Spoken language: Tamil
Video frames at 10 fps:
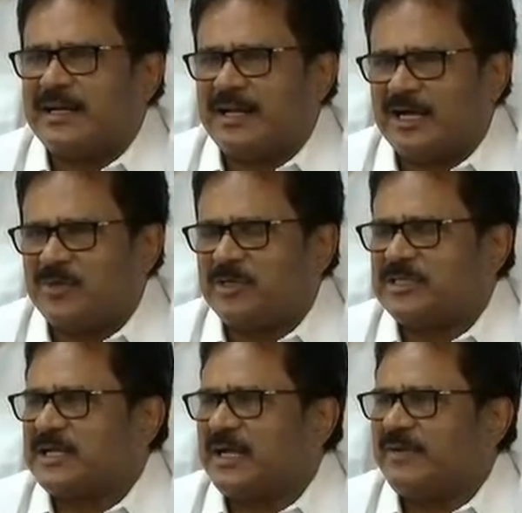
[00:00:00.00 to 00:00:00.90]

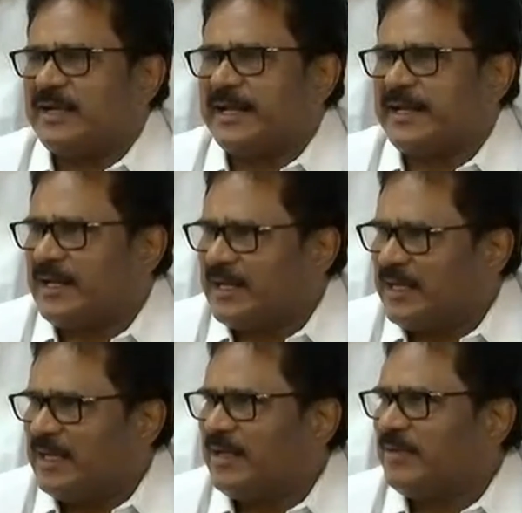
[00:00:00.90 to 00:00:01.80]
டாக்குமெண்ட்ஸா வேறு என்ன அங்கே
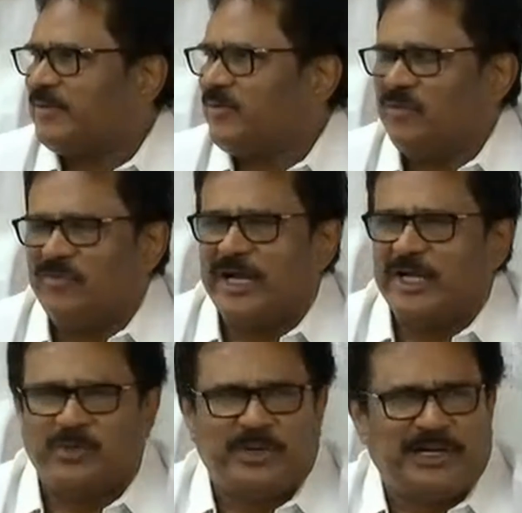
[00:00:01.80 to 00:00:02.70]

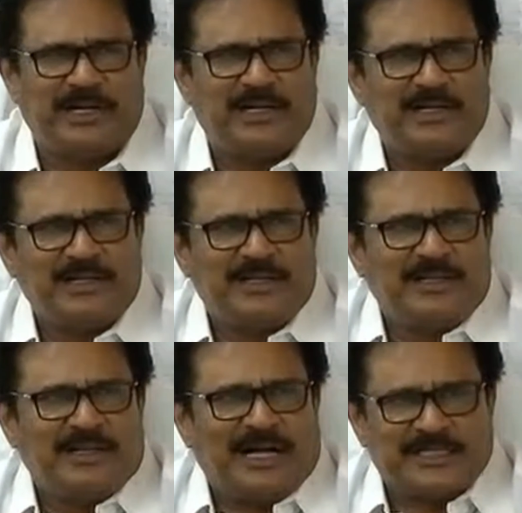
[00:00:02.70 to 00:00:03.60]
வேல்யூபிள்
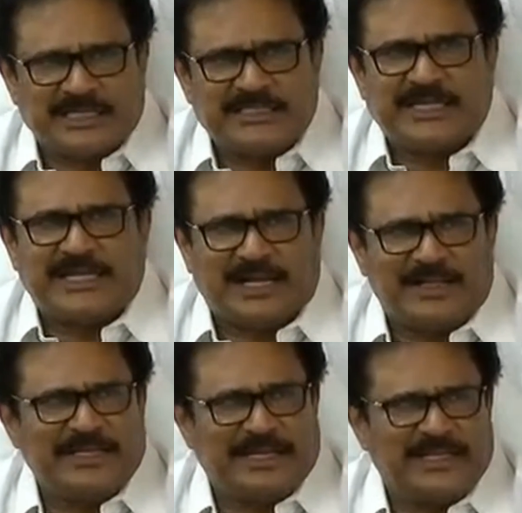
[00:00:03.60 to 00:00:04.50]
அசட்ஸ்
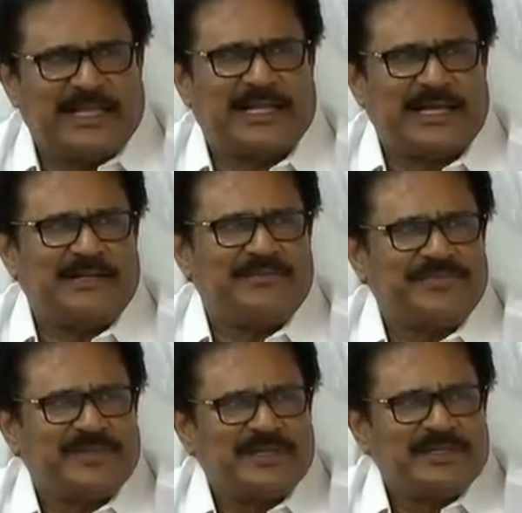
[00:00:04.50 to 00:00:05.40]
ஏதாவது இருந்ததா
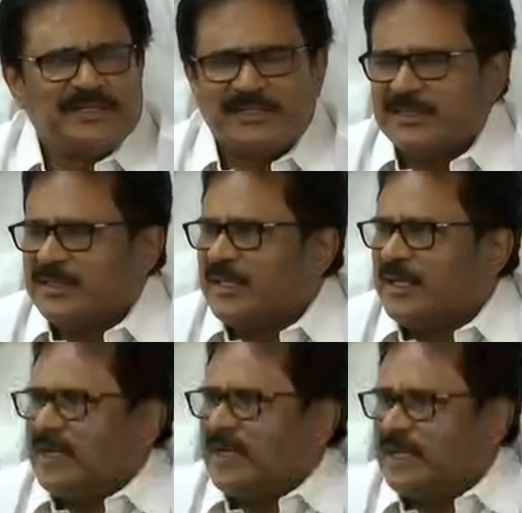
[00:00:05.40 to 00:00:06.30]

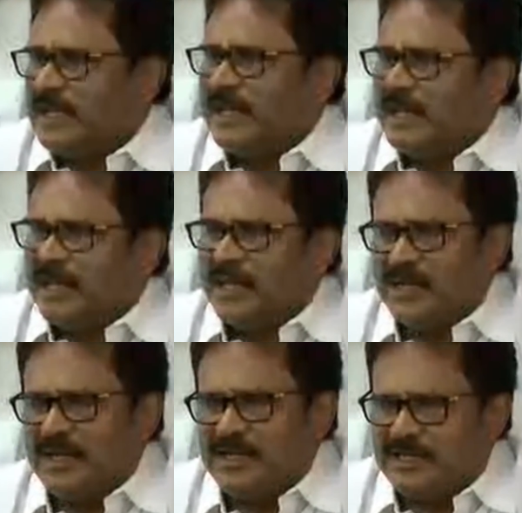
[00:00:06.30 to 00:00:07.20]
இதெல்லாம்
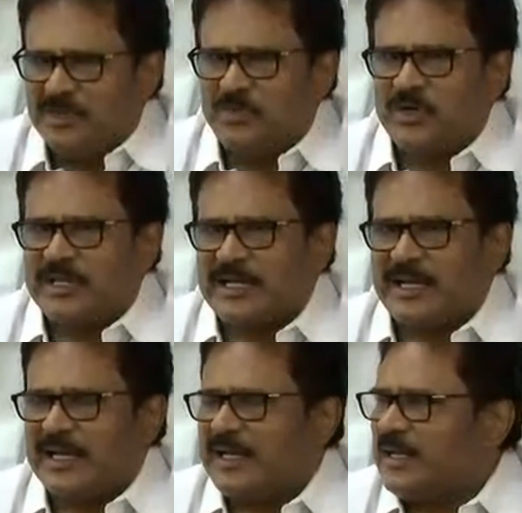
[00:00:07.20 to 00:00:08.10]
அங்கே எடுத்துகிட்டு
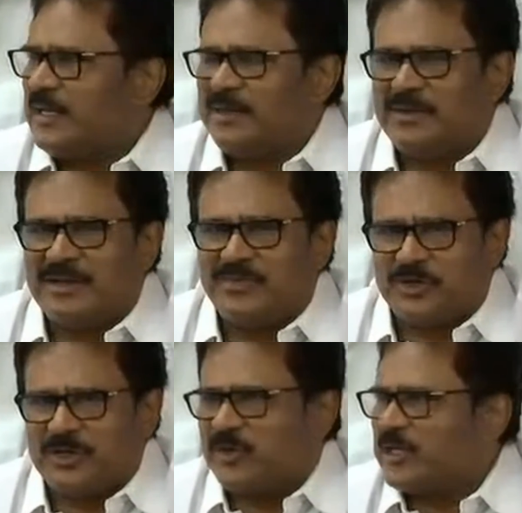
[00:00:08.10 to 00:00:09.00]
போகிறதுக்காக
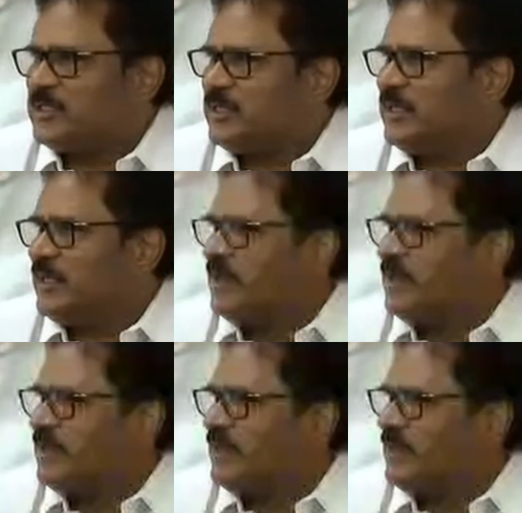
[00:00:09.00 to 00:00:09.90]
பூட்டை உடச்சி
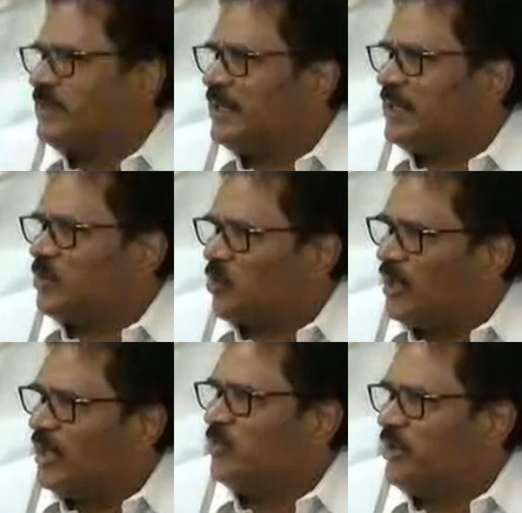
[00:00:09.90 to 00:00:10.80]
ஏதாவது
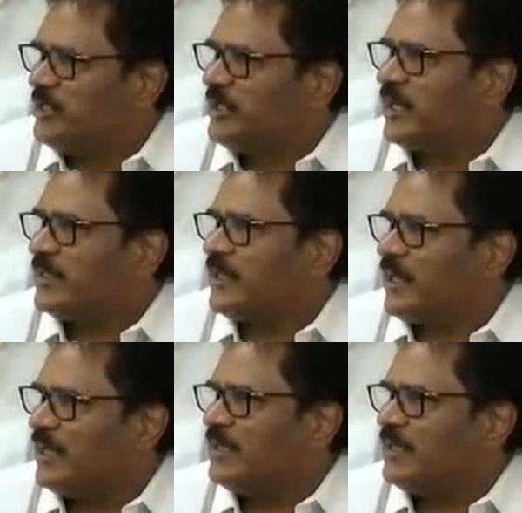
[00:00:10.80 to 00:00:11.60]
கொள்ளை முயற்சி நடந்ததா